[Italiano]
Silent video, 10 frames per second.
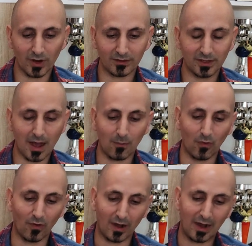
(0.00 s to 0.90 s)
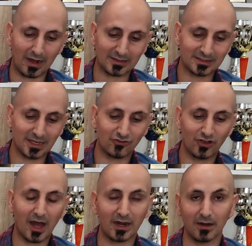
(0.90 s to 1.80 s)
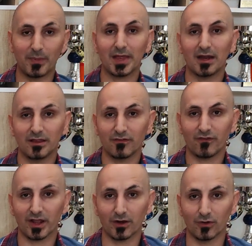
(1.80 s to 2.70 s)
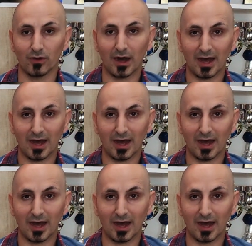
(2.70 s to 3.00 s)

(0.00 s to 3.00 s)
noi andiamo a schiacciare il pedale del freno